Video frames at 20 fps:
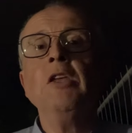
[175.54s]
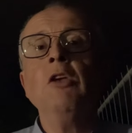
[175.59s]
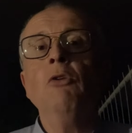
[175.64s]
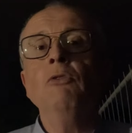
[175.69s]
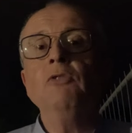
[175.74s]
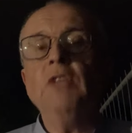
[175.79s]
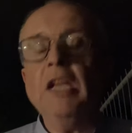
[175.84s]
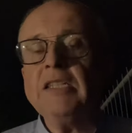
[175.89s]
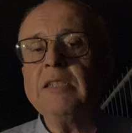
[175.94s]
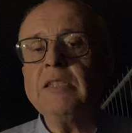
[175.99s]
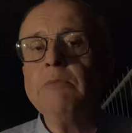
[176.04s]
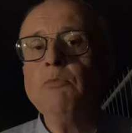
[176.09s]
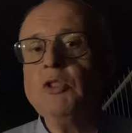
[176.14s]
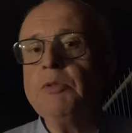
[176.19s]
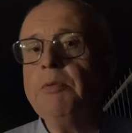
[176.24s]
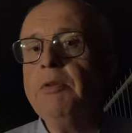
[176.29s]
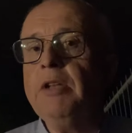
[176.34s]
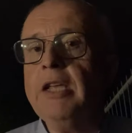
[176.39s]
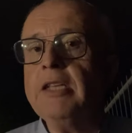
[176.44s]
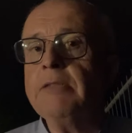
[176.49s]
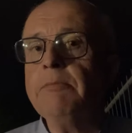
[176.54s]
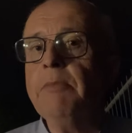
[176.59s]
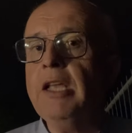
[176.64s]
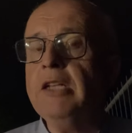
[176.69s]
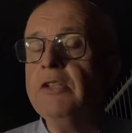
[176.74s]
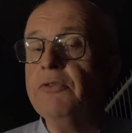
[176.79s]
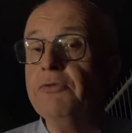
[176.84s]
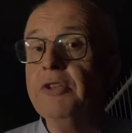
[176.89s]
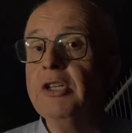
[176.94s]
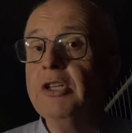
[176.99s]
Und das muss man erstmal
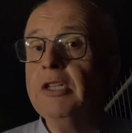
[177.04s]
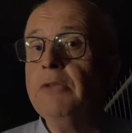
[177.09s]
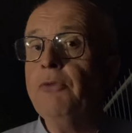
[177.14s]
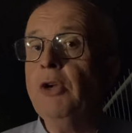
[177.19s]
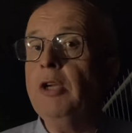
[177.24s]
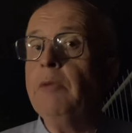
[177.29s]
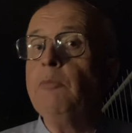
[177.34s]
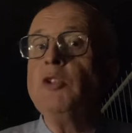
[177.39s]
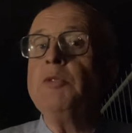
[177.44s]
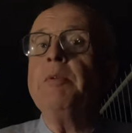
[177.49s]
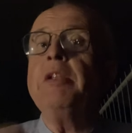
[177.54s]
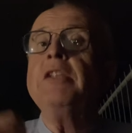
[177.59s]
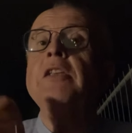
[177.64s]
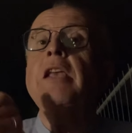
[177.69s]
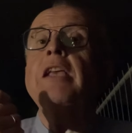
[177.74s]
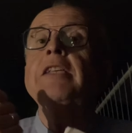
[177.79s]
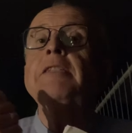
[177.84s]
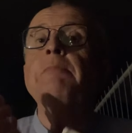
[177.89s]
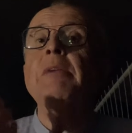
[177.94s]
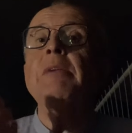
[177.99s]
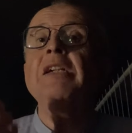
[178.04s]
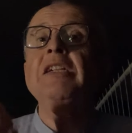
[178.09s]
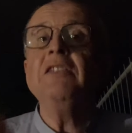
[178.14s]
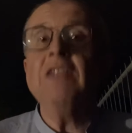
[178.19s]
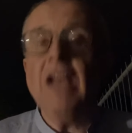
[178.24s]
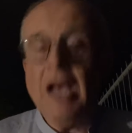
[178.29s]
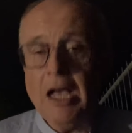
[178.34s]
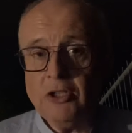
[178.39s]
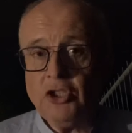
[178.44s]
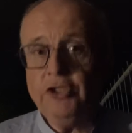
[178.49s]
entwirren, vor allem muss man es erstmal
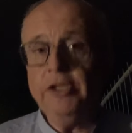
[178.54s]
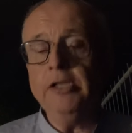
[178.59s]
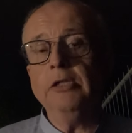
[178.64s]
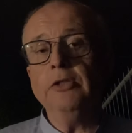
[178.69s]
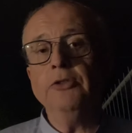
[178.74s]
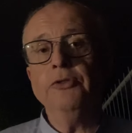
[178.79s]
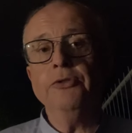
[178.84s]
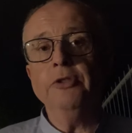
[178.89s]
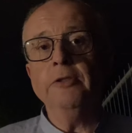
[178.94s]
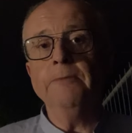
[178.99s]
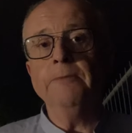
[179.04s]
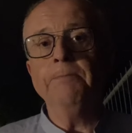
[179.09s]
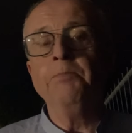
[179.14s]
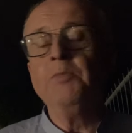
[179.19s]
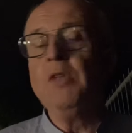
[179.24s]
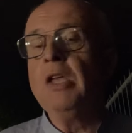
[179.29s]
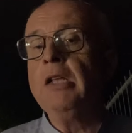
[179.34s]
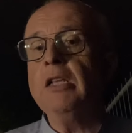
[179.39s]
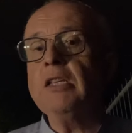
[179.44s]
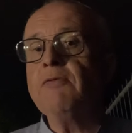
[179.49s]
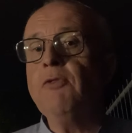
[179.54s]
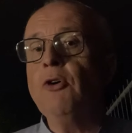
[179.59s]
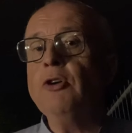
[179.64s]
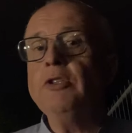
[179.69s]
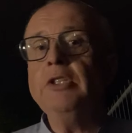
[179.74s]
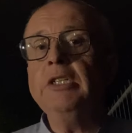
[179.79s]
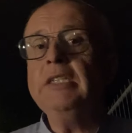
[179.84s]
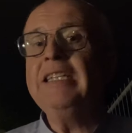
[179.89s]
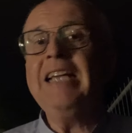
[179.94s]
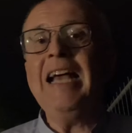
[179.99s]
darstellen können. Das war
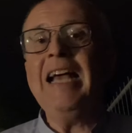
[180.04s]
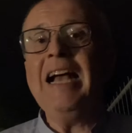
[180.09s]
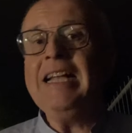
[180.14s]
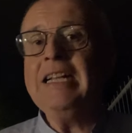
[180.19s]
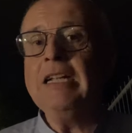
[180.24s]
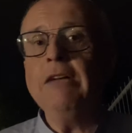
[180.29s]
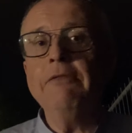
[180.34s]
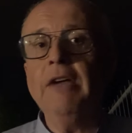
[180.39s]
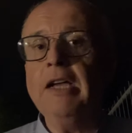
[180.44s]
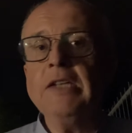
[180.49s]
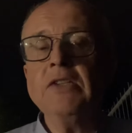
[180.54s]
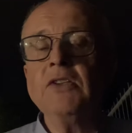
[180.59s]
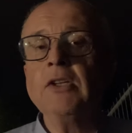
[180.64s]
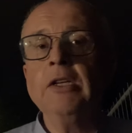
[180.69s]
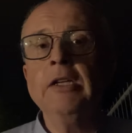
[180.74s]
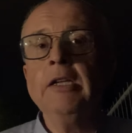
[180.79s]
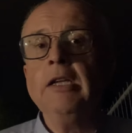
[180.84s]
heute in keiner Weise